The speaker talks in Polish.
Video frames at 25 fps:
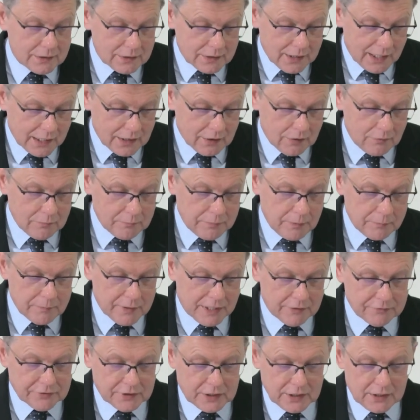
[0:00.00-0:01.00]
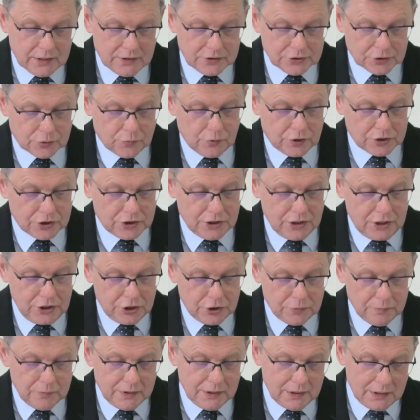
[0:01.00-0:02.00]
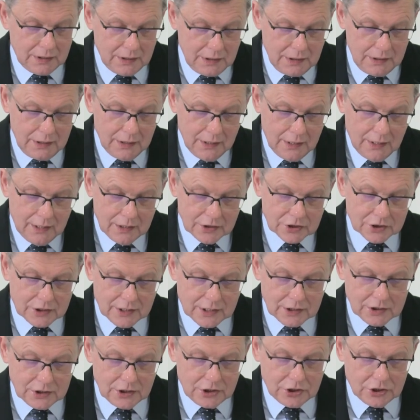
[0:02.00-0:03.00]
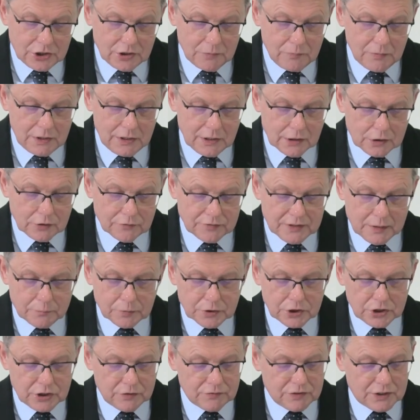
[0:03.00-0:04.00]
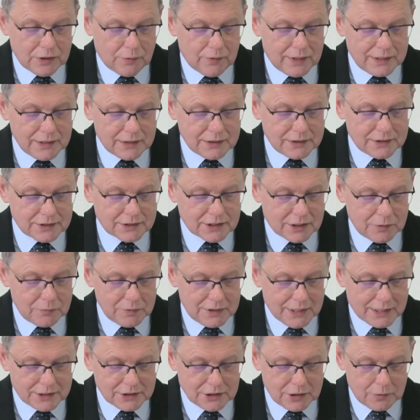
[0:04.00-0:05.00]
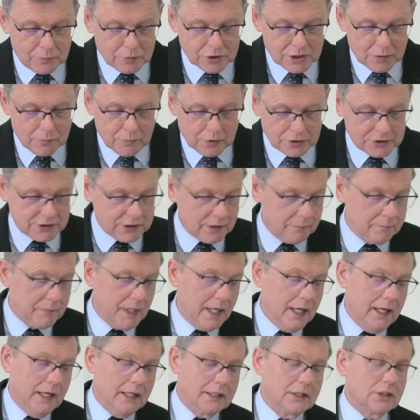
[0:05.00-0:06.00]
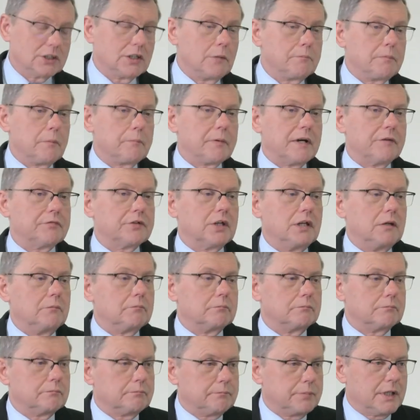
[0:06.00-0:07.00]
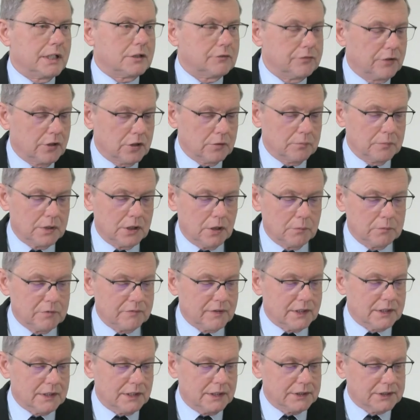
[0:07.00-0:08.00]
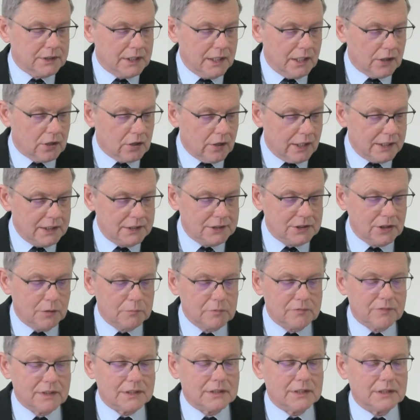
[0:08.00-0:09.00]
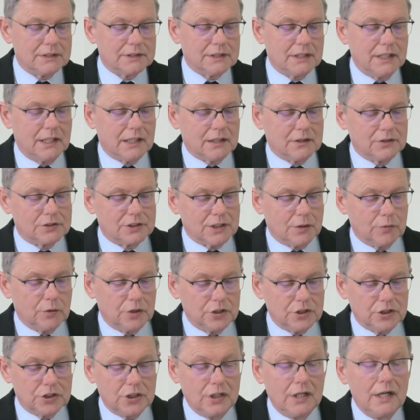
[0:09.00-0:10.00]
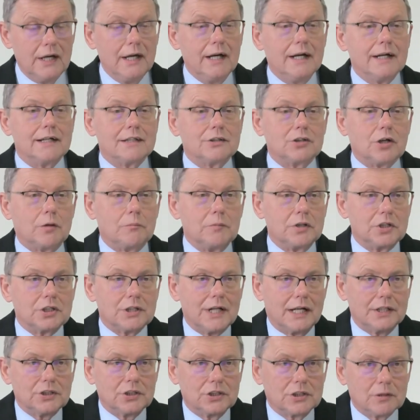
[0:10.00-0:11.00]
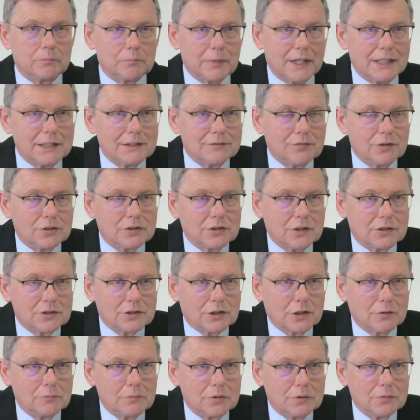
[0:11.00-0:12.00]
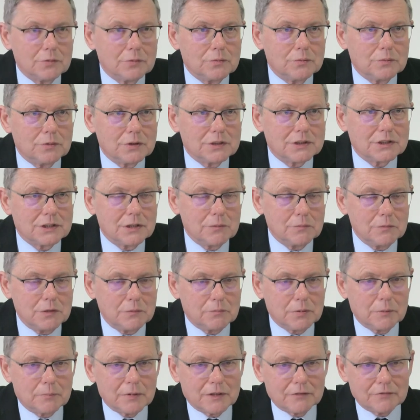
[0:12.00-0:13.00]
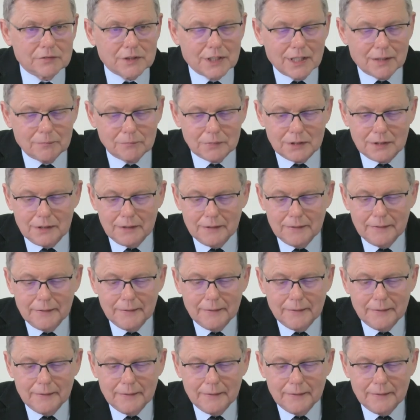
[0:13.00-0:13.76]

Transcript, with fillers: Taką poprawkę zgłosiliśmy i 40 milionów na przeciwdziałanie dyskryminacji i przemocy. To są poprawki Platformy Obywatelskiej, Koalicji Obywatelskiej jako całości. Domyślacie się Państwo, co zrobił z tymi poprawkami.